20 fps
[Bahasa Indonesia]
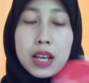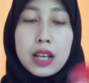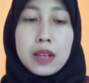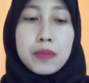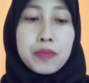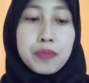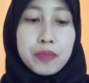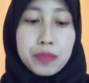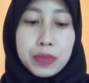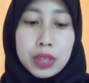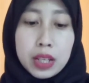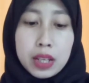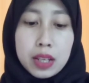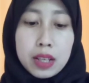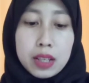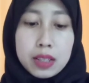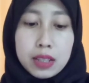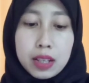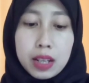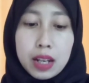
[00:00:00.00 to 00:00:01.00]
ya.
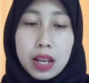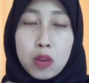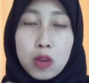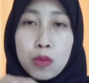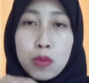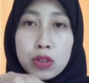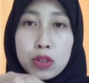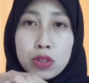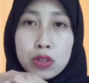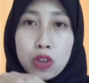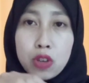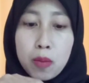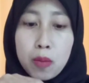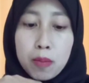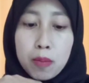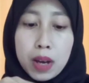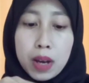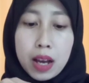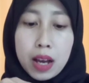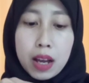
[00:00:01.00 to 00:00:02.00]
Sekarang aku mau
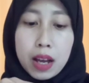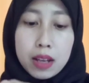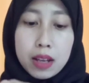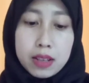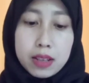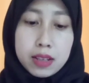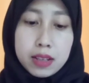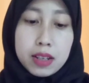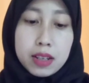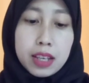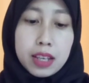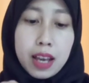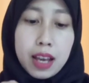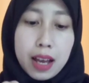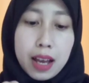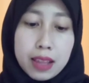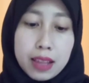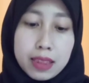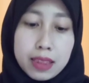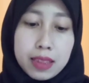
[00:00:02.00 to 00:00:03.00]
coba
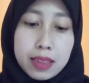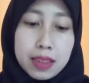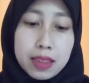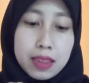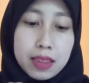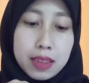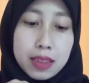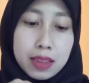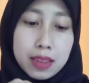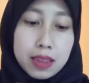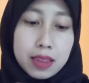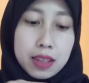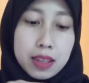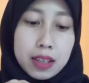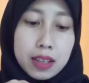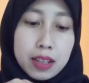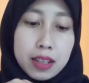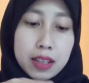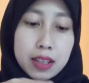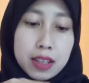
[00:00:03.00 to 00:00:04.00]
lihat
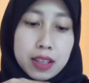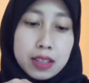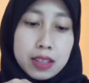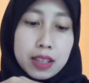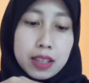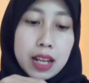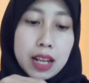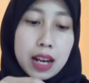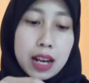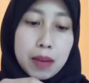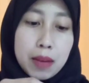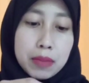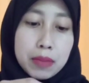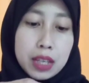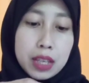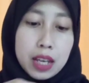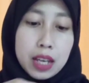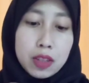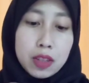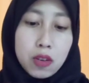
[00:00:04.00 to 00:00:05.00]
si
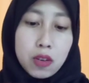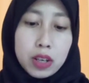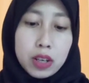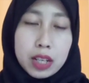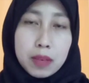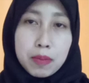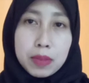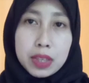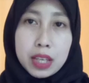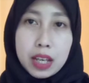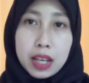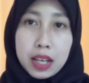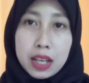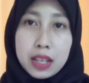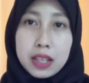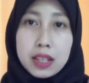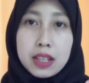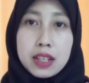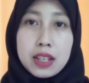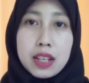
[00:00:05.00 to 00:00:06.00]
dalamnya atau
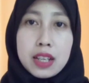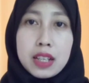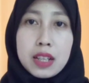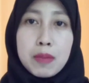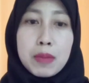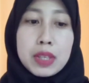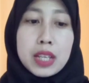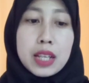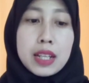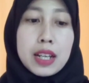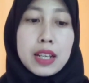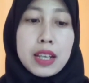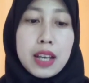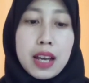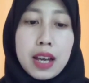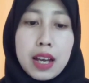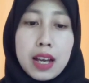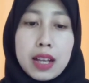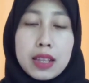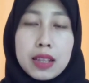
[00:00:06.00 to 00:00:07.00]
krimnya. Nah, ini bisa
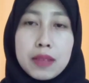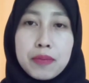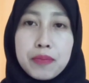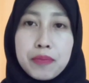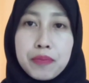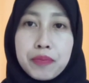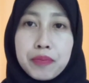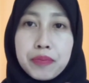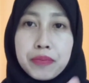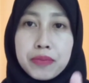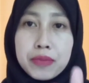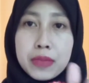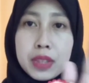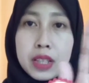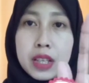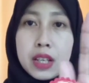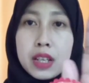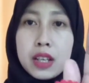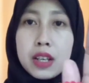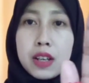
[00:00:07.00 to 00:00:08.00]
dilihat
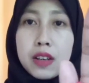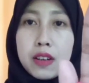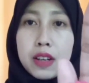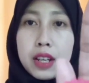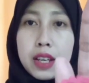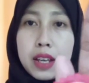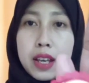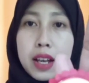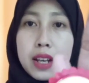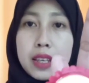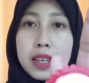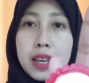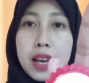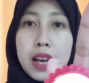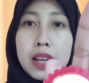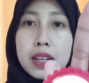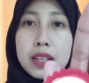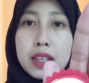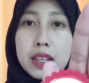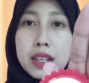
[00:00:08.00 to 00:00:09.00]
oleh
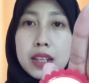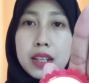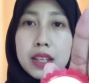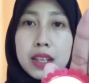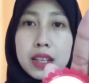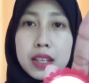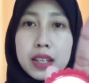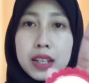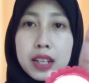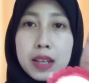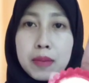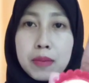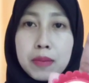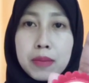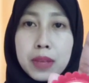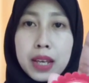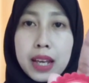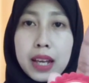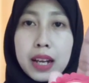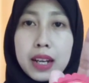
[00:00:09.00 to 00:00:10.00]
kalian. Ini
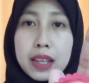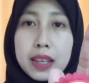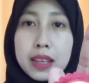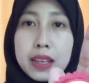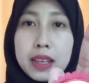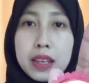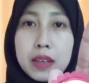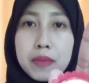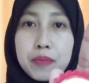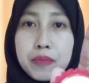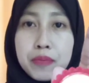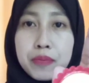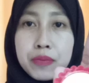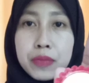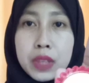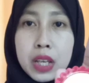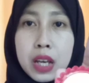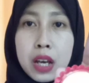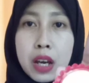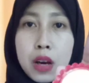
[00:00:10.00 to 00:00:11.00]
krim Kelly,
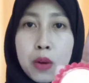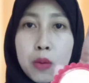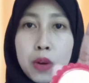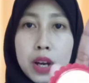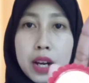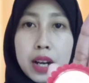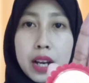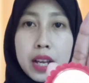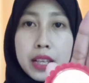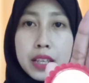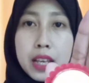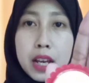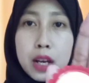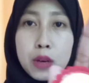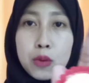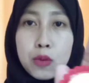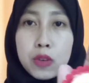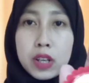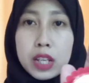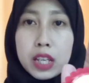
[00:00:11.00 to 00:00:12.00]
warnanya
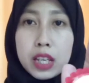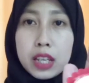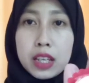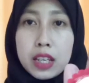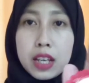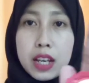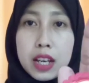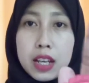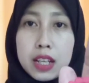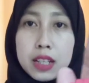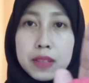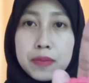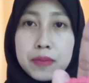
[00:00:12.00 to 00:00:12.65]
kuning ya.